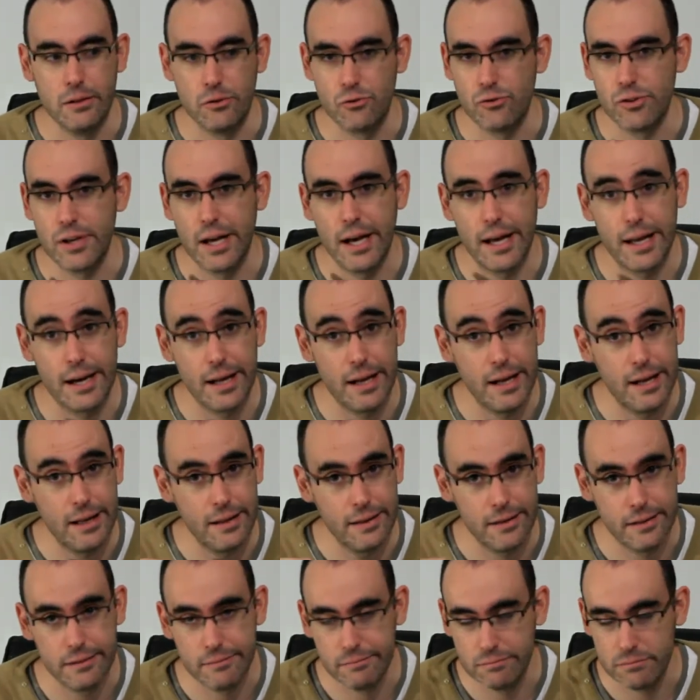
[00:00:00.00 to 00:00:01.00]
nos
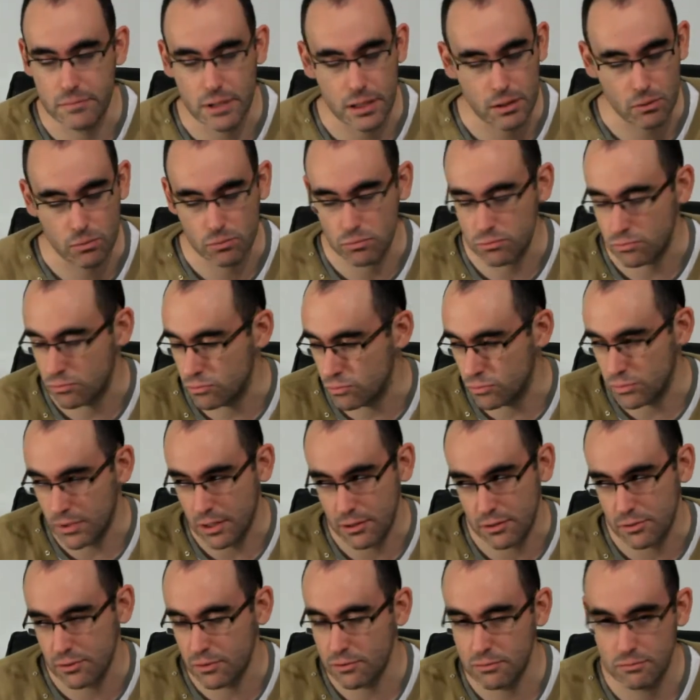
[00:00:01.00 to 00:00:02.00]
llegará en
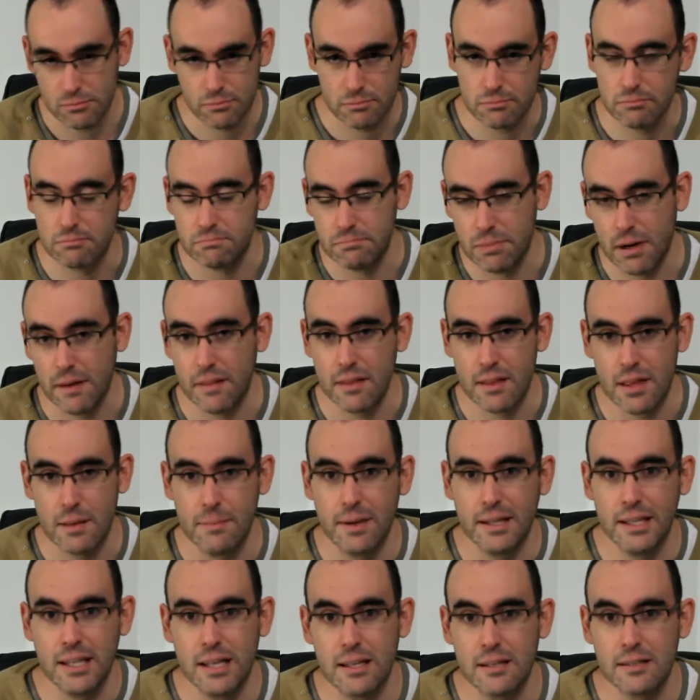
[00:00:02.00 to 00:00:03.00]
unas un par de
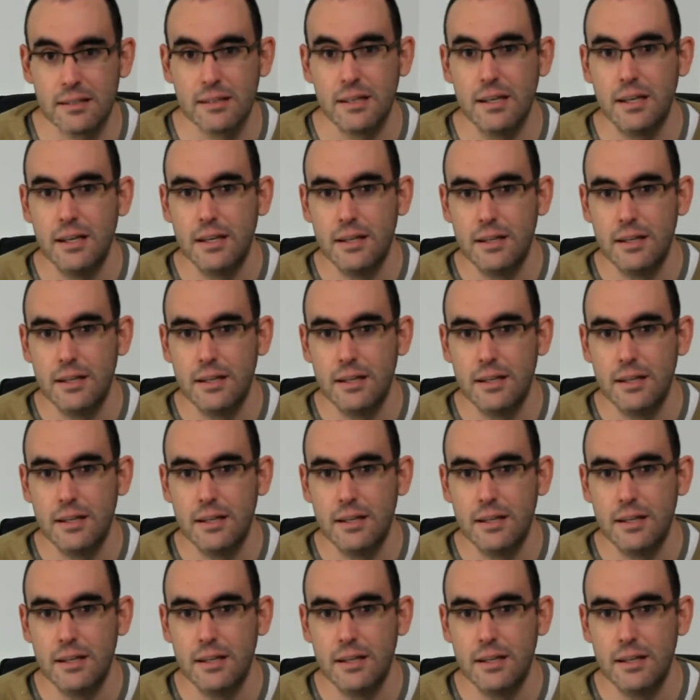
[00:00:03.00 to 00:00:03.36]
semanas.